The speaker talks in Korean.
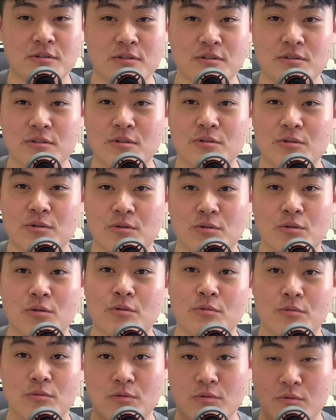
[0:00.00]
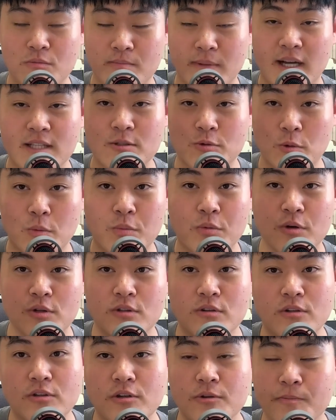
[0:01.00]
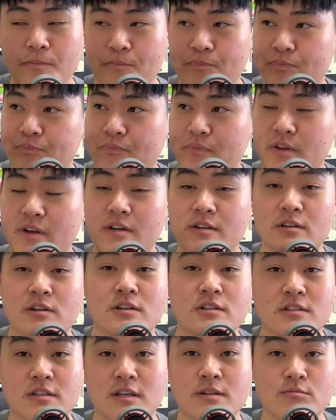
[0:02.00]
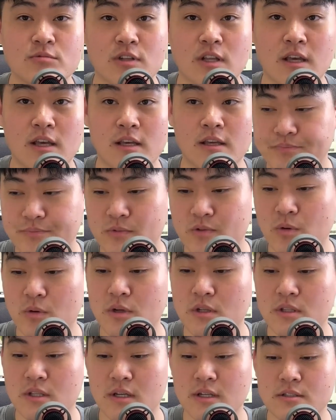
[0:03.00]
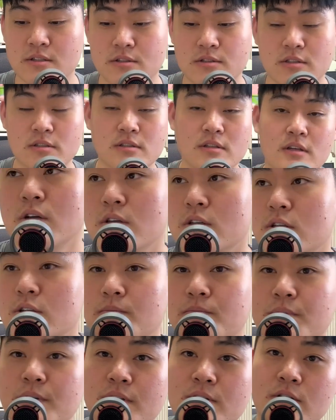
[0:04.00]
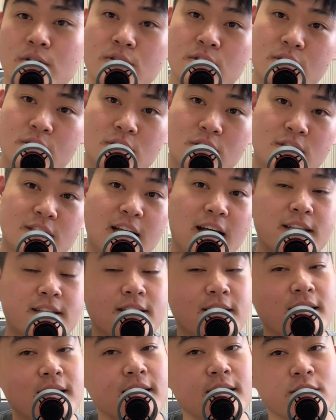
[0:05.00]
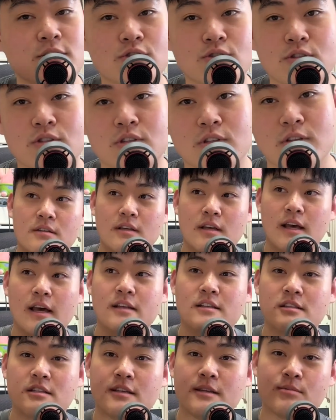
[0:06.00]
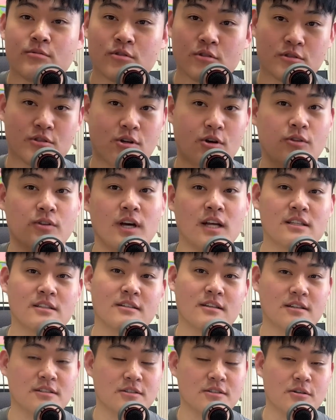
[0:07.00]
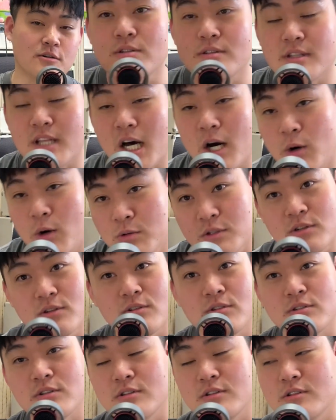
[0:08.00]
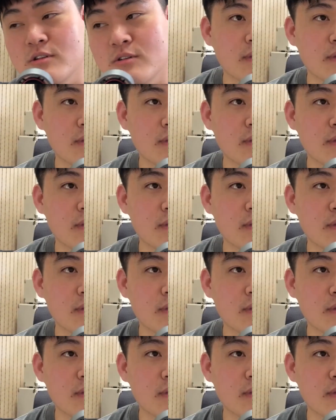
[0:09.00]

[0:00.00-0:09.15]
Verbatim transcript: 그 정도로 많이 높거든요. 그렇기 때문에 통기타에서는 임피던스를 낮게 해주는 액티브로 전환을 해서 나오는 거거든요.